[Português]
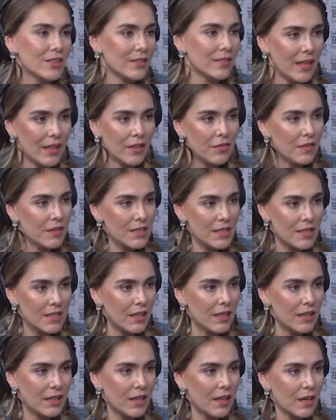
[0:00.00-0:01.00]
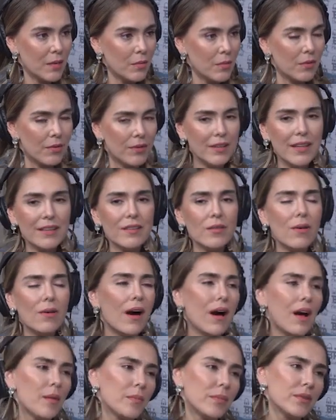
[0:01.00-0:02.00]
tem que fazer, tem que fazer e acabou. E é tão
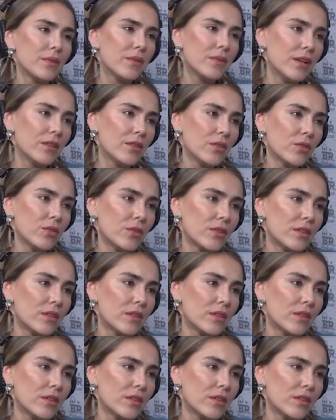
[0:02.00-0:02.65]
rápido, né, doutor? É muito